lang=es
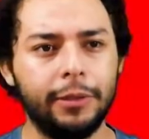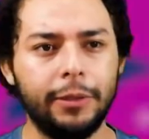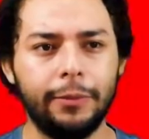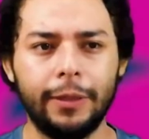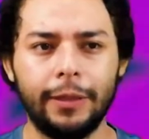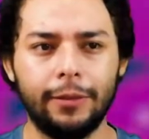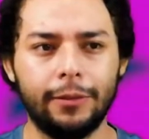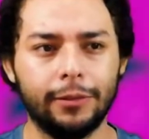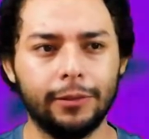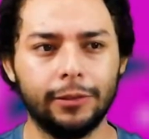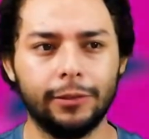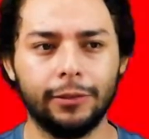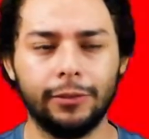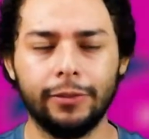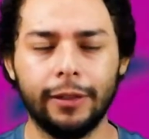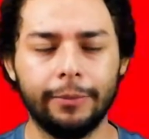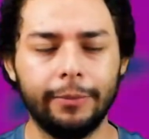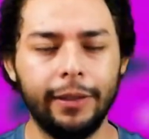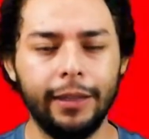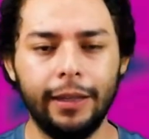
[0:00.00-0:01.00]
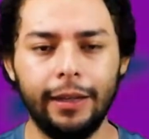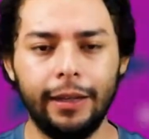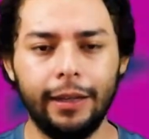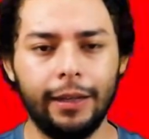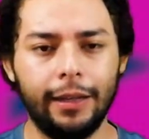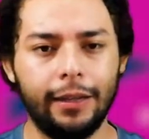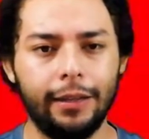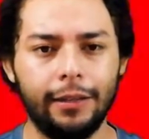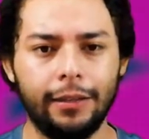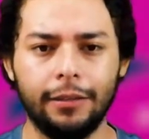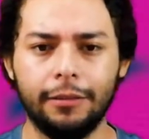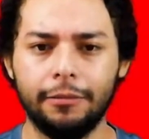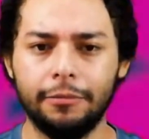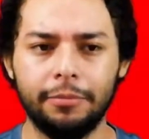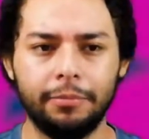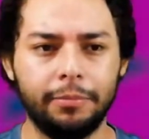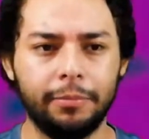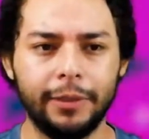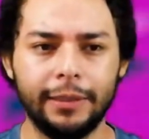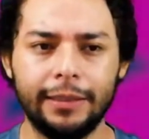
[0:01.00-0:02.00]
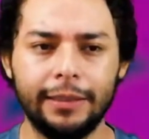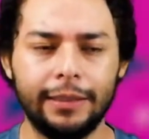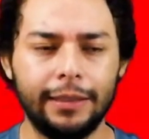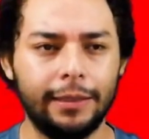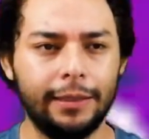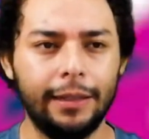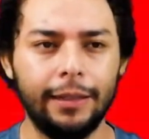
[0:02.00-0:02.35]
viven con su familia y pues